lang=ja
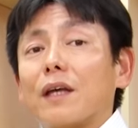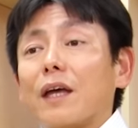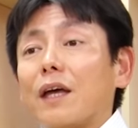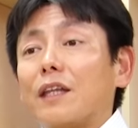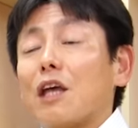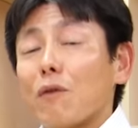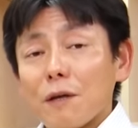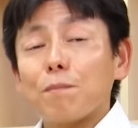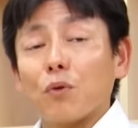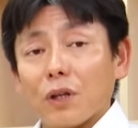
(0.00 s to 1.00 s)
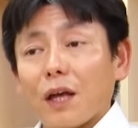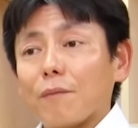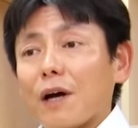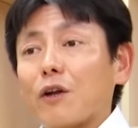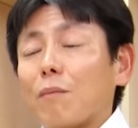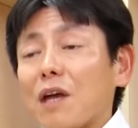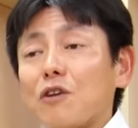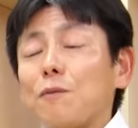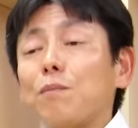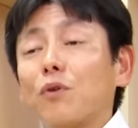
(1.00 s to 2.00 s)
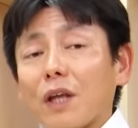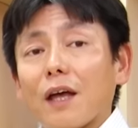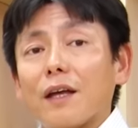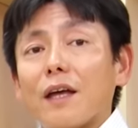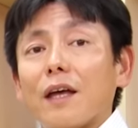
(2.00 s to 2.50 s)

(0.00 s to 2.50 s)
えー、電話いっぽんで、あるいはメールいっぽんで、